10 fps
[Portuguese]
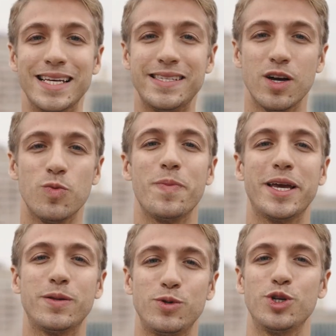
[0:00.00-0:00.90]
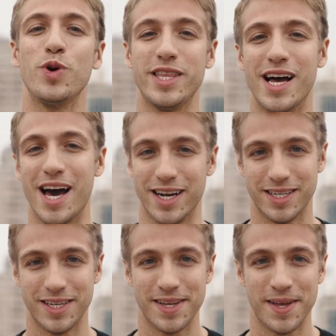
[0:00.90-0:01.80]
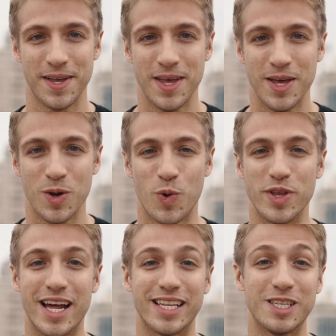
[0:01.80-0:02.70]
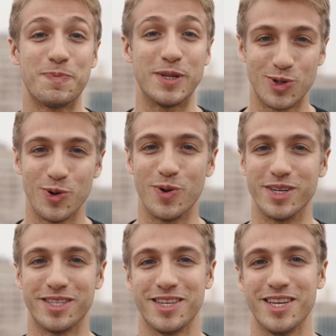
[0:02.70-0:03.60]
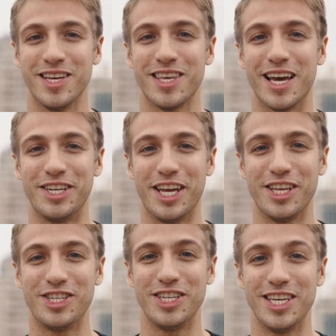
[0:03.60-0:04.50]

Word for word: Esse é um momento de cuidar. Cuidar das pessoas que a gente